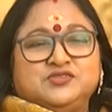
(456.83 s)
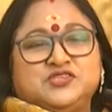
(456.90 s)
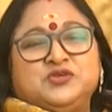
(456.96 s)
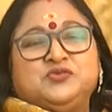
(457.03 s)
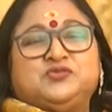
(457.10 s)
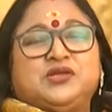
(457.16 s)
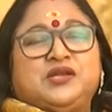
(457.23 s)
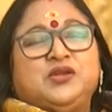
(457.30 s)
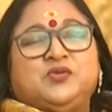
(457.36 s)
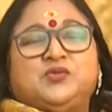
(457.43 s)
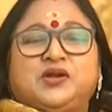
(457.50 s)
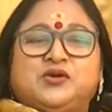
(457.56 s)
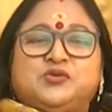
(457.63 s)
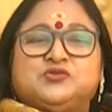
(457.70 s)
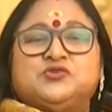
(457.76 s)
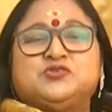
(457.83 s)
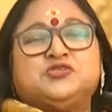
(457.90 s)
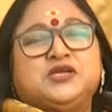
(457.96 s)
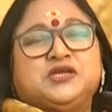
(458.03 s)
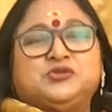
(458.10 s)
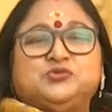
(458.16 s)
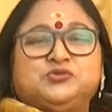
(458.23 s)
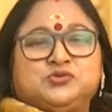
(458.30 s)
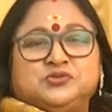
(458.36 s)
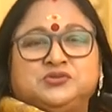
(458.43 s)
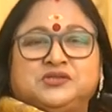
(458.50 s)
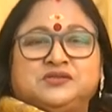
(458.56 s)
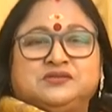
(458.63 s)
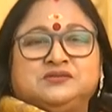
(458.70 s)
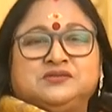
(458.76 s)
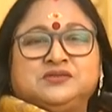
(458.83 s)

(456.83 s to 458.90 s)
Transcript: జీవితంలో కూడా కొంచెం చేదు ఉంటుంది